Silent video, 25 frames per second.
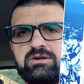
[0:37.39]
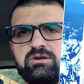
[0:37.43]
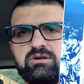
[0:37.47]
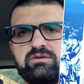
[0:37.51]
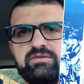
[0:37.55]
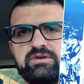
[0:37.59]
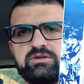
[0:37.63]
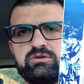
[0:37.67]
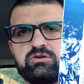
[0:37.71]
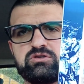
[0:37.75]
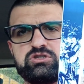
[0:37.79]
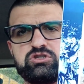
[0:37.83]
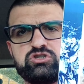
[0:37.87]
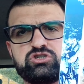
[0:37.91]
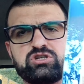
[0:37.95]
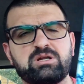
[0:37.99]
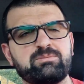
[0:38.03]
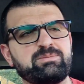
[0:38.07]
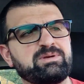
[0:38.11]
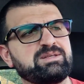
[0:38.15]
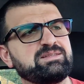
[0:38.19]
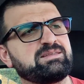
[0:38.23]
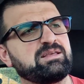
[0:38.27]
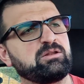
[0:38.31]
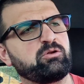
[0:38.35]
non vedo
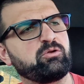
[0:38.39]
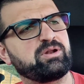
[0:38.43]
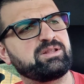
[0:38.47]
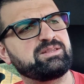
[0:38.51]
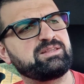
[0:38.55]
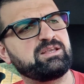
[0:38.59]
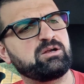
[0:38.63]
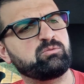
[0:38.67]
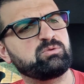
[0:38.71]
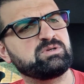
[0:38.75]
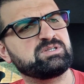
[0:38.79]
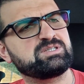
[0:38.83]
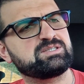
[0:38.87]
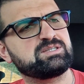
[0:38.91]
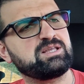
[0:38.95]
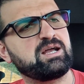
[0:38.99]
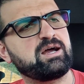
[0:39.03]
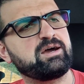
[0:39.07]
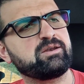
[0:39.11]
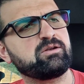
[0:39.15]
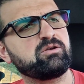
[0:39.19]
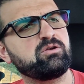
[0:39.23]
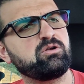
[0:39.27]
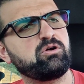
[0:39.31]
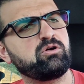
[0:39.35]
sinceramente l'ora di
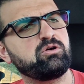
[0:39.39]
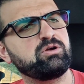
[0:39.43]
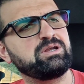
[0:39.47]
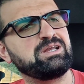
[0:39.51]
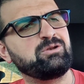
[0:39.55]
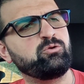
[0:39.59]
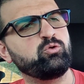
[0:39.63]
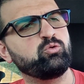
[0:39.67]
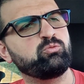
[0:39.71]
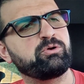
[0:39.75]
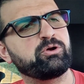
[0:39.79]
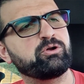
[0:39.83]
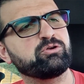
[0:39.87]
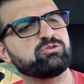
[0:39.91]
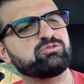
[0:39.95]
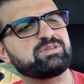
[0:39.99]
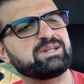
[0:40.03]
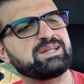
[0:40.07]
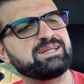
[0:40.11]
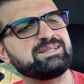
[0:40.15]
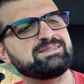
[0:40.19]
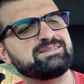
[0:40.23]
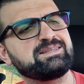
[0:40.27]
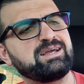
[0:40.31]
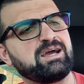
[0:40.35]
acquistarlo, il numero
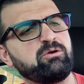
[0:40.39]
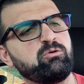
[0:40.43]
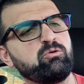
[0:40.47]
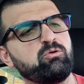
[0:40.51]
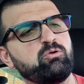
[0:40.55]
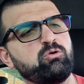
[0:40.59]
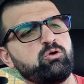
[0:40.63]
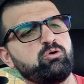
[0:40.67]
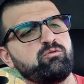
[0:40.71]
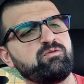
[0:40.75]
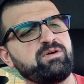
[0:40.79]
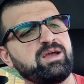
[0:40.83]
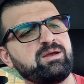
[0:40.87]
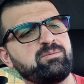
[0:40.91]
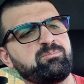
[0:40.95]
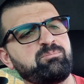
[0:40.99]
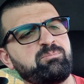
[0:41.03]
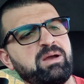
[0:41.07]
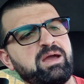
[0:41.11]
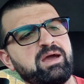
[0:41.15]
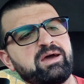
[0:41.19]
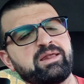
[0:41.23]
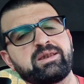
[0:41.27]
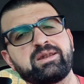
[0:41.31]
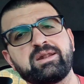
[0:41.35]
39
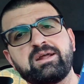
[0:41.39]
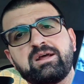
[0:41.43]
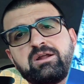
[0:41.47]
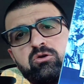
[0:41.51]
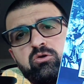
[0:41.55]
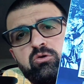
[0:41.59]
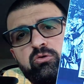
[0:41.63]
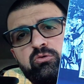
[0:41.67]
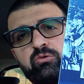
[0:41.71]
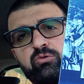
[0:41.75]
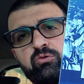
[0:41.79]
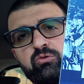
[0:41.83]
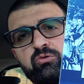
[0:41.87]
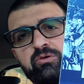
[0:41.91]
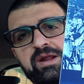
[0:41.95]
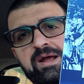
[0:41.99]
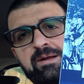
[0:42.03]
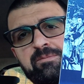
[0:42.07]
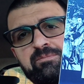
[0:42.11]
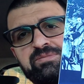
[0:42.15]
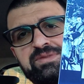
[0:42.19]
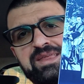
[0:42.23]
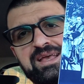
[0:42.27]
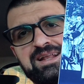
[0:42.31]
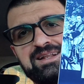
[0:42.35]
per
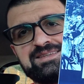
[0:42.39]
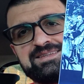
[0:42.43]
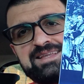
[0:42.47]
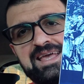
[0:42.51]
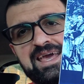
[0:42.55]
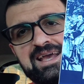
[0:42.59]
l'onore del